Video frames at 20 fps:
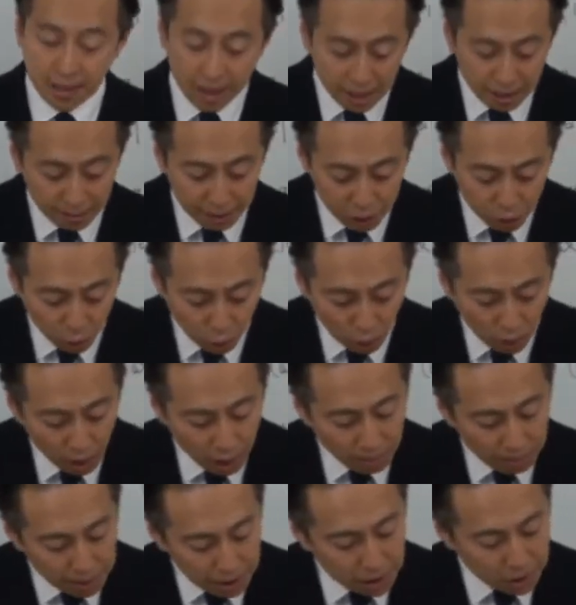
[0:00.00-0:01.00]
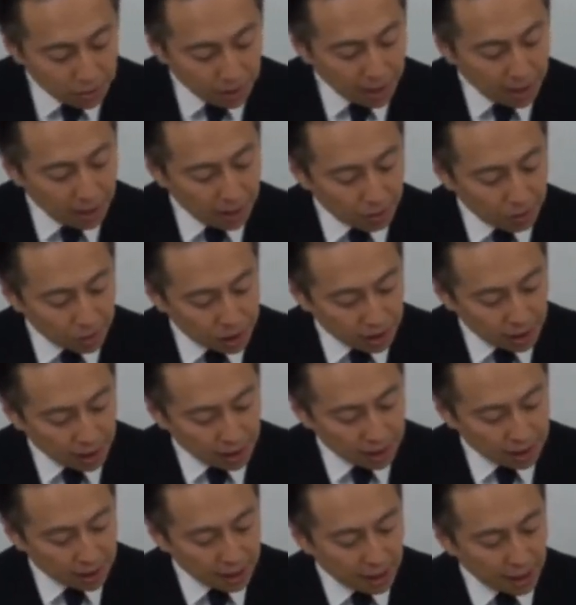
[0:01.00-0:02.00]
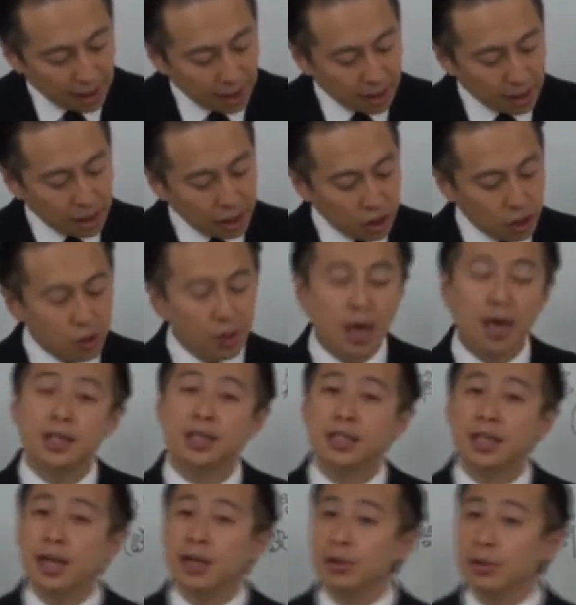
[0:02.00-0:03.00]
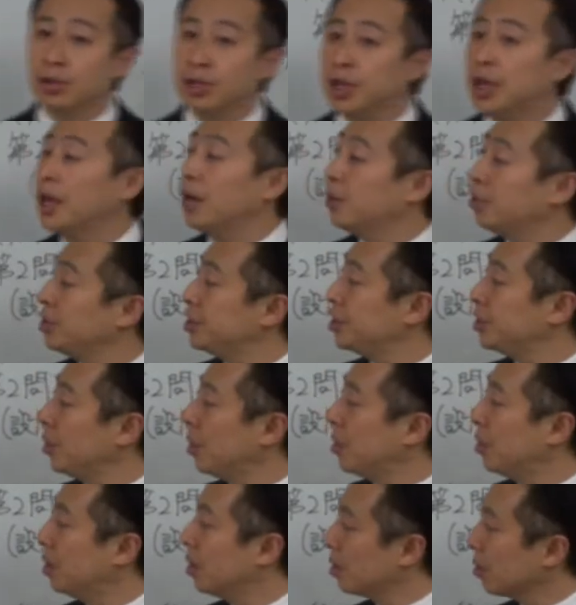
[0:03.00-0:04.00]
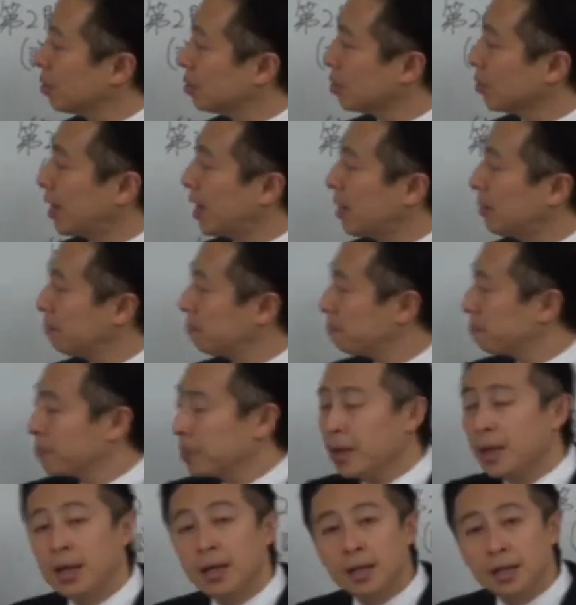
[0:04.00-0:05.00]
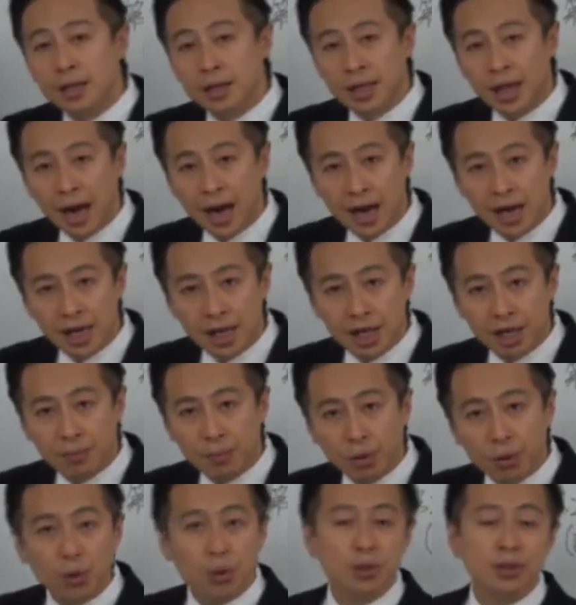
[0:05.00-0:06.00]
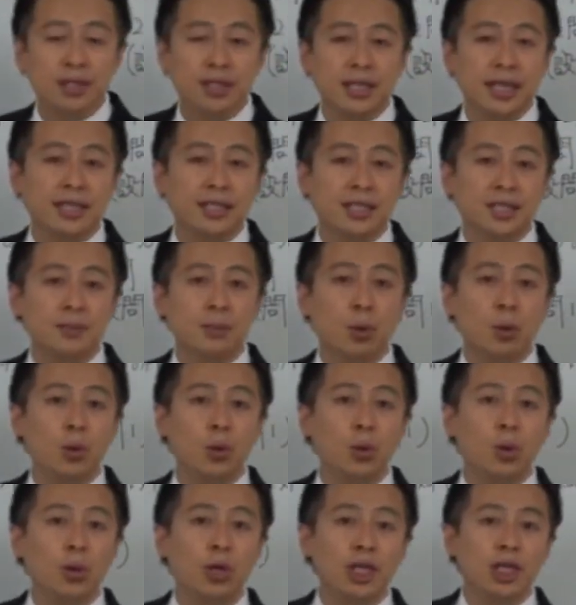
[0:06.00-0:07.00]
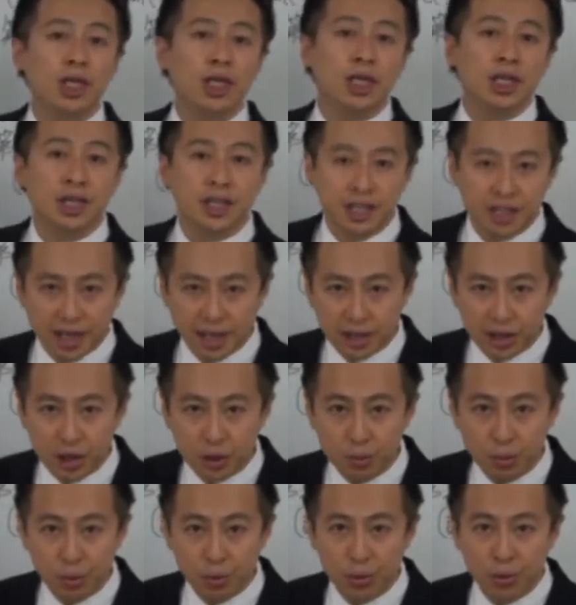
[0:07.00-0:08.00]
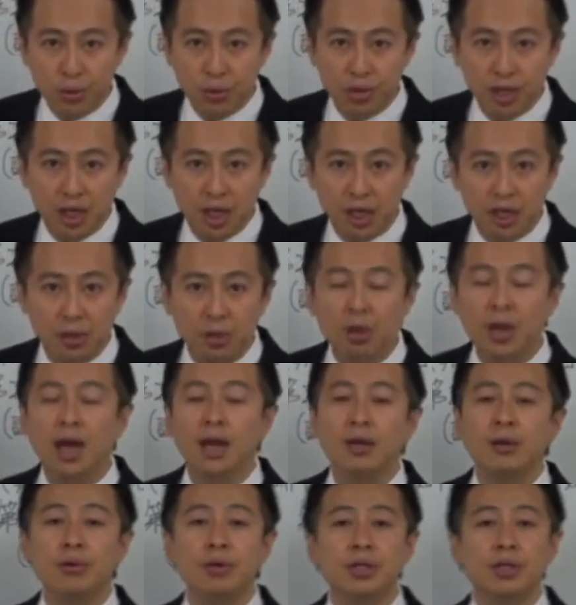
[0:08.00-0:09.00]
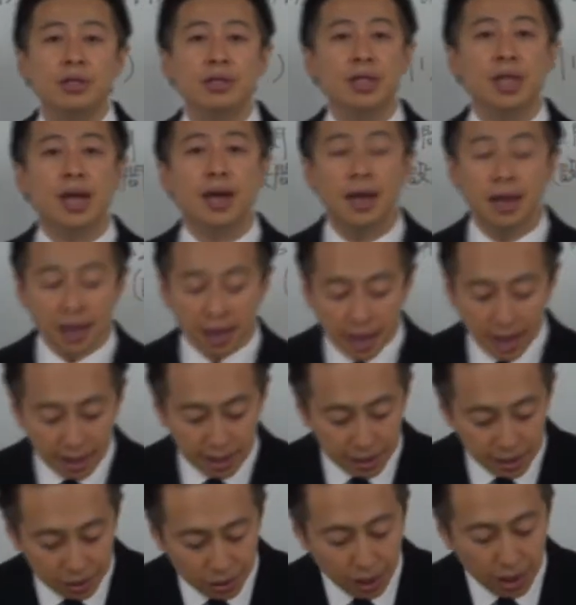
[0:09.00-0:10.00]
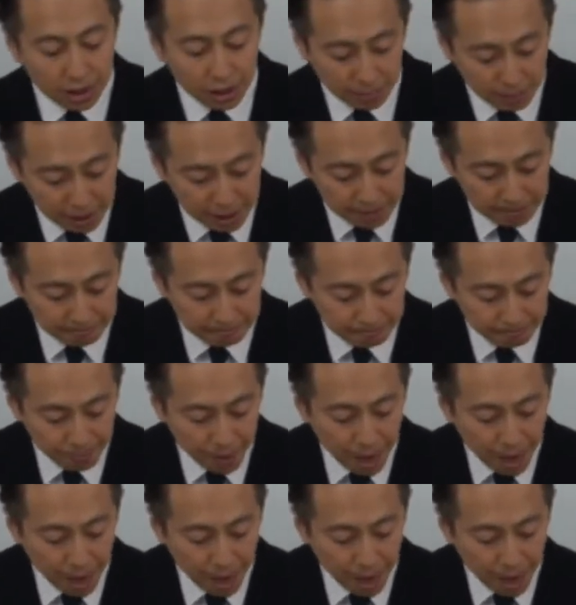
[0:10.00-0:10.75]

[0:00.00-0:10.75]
じゃあ行きましょう。まずはこちらですね、28年度事例の1の今度は第1問の設問の1、設問の2の内容について解説を始めます。